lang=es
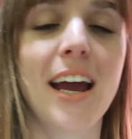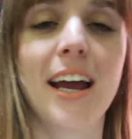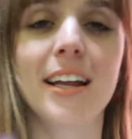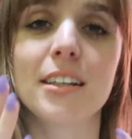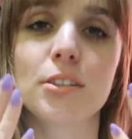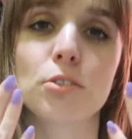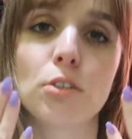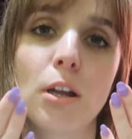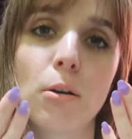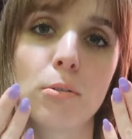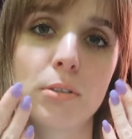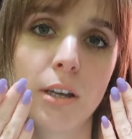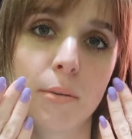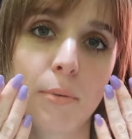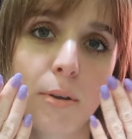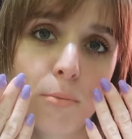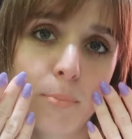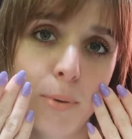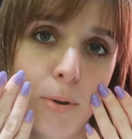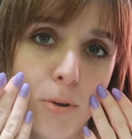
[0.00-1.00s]
estas son las uñas que
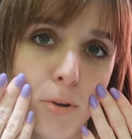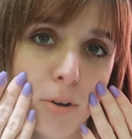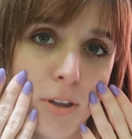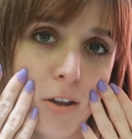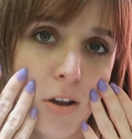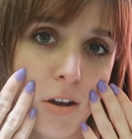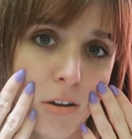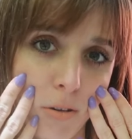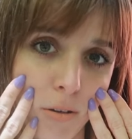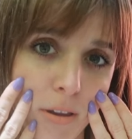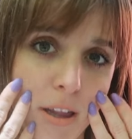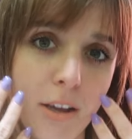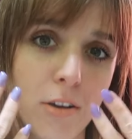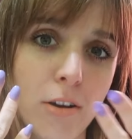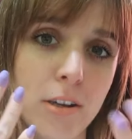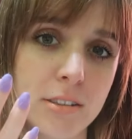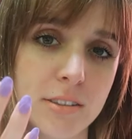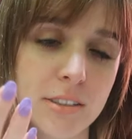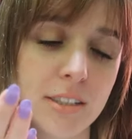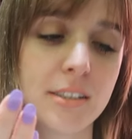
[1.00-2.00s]
me compré el otro día. ¿Os acordáis
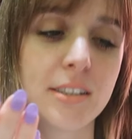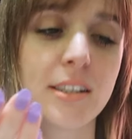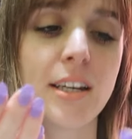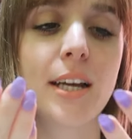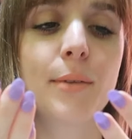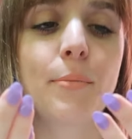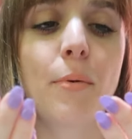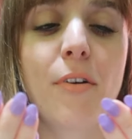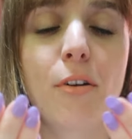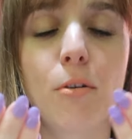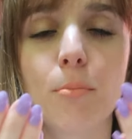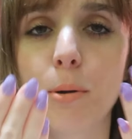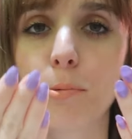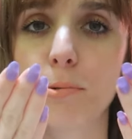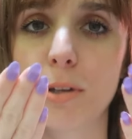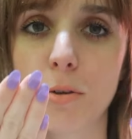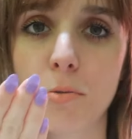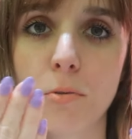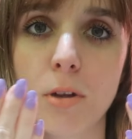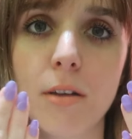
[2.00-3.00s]
que os enseñé que me había comprado
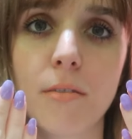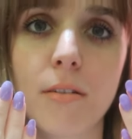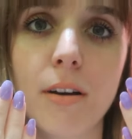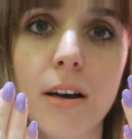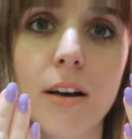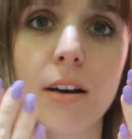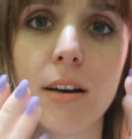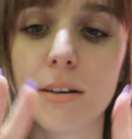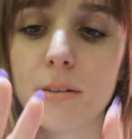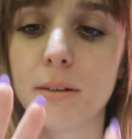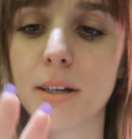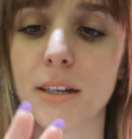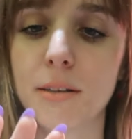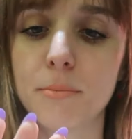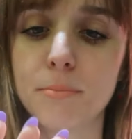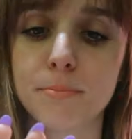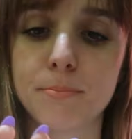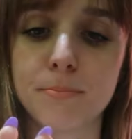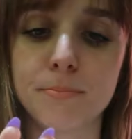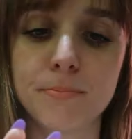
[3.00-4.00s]
uñas nuevas
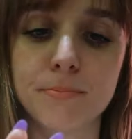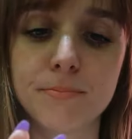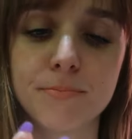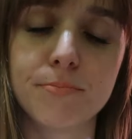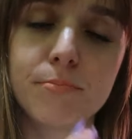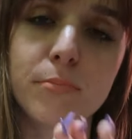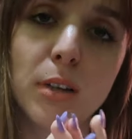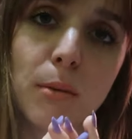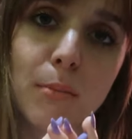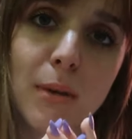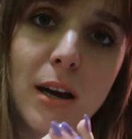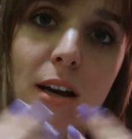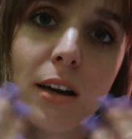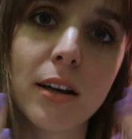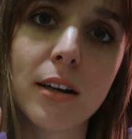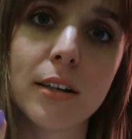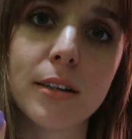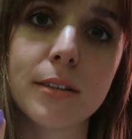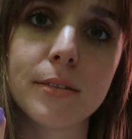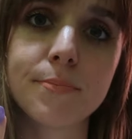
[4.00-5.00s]
en
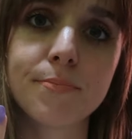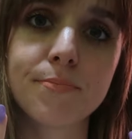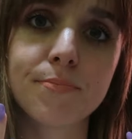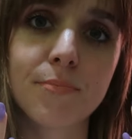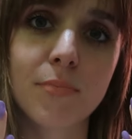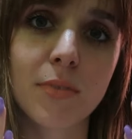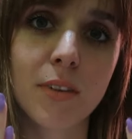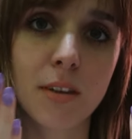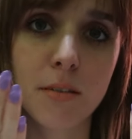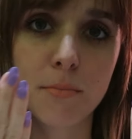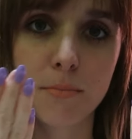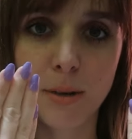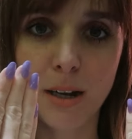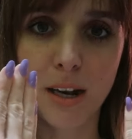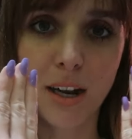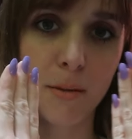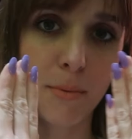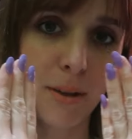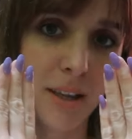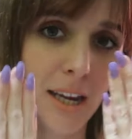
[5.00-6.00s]
Primam?
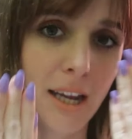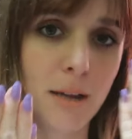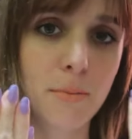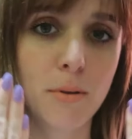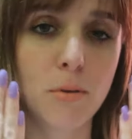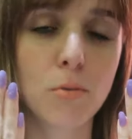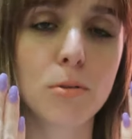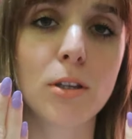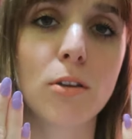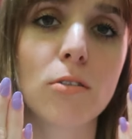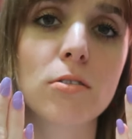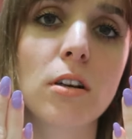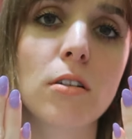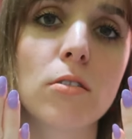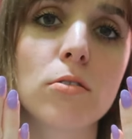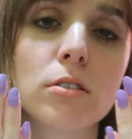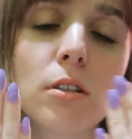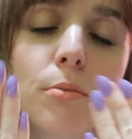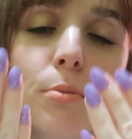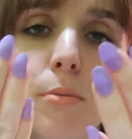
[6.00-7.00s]
Para que me crezca mi uña y todas esas
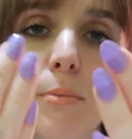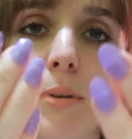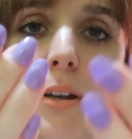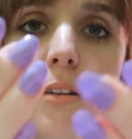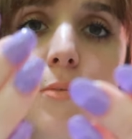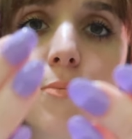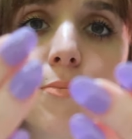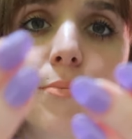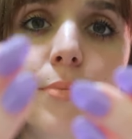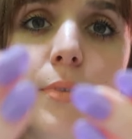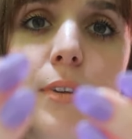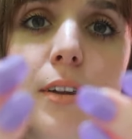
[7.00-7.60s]
cosas. Pues mira,